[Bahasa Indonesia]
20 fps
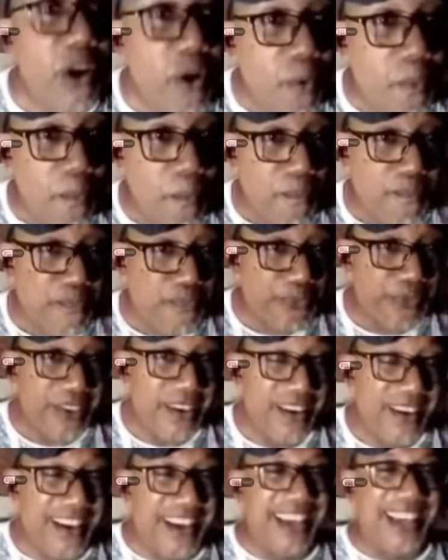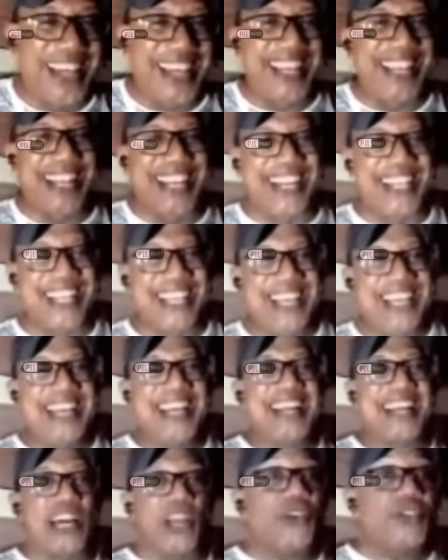belum
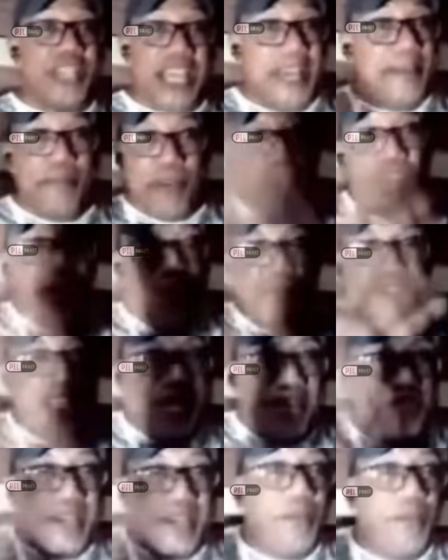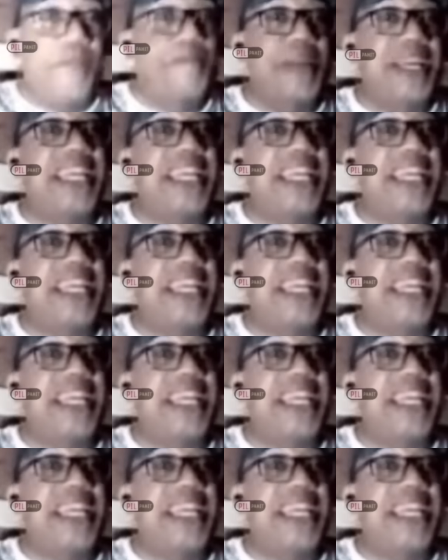sudah kalau saya belum saya, saya